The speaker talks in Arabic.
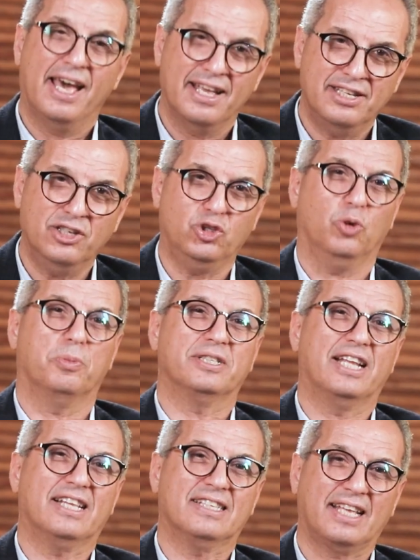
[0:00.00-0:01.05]
هذه الشعوب ما
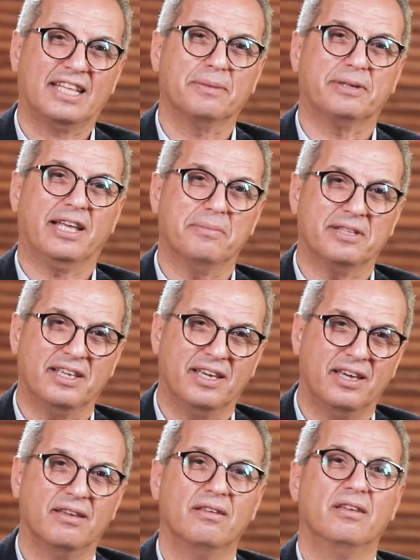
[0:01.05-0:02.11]
زالت تستخدم كلمه
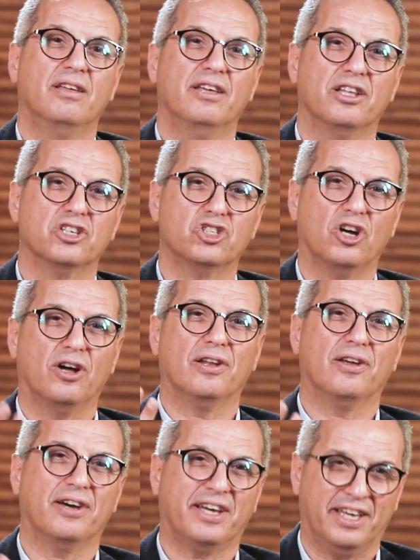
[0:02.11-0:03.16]
ايه؟ ان شاء الله